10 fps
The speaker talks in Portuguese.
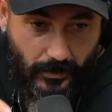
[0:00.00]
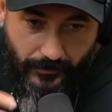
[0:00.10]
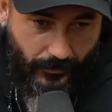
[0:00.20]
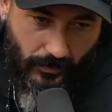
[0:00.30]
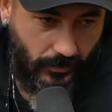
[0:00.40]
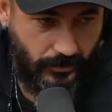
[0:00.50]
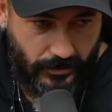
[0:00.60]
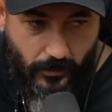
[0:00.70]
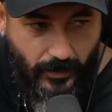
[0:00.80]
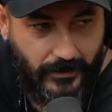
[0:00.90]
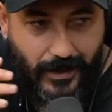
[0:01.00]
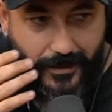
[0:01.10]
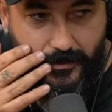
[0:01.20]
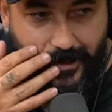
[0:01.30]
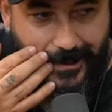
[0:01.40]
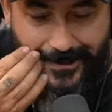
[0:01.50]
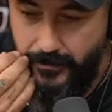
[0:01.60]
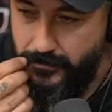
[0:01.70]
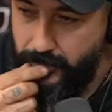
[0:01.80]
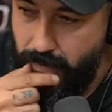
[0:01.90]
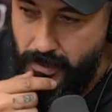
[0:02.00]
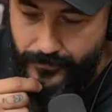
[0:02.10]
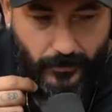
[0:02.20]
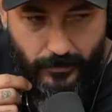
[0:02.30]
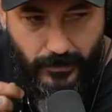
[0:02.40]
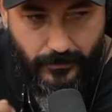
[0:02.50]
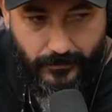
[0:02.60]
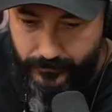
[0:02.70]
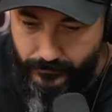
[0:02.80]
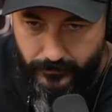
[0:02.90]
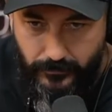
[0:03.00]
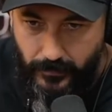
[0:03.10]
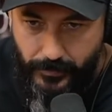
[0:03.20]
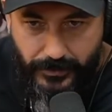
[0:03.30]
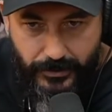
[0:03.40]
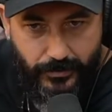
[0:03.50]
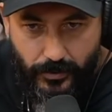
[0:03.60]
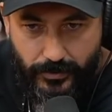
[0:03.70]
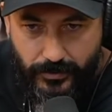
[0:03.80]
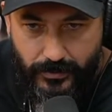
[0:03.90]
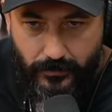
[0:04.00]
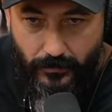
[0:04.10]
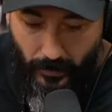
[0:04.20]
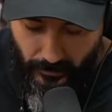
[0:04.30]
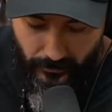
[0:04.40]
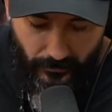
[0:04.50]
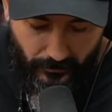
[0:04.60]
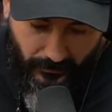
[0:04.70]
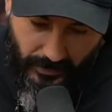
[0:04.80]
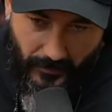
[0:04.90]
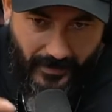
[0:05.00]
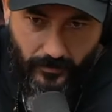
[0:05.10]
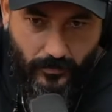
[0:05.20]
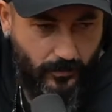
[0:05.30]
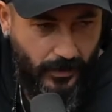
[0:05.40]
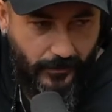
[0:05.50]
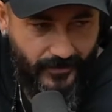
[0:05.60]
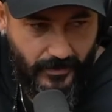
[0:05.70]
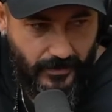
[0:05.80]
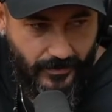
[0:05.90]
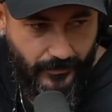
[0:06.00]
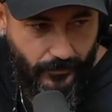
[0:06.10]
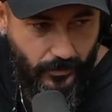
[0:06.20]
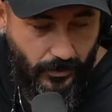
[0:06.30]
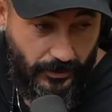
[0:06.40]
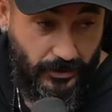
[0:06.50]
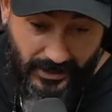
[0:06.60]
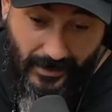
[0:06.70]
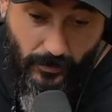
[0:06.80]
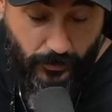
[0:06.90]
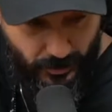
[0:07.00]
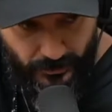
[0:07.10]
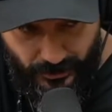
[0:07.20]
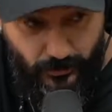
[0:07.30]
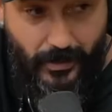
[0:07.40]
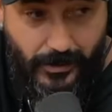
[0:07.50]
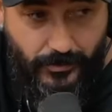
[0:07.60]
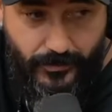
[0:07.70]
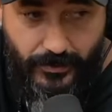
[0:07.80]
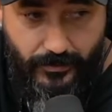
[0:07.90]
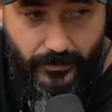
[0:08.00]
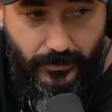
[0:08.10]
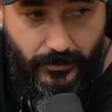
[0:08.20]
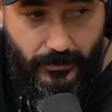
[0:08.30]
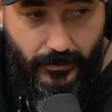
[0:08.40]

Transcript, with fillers: ali, ele viu que tinha qualidade, o caralho. Uhum. Daí ele falou, mano, a partir de hoje. Aí tinha mais uns moleques fazer teste, pô, a gente treinava contra o time titular do juvenil.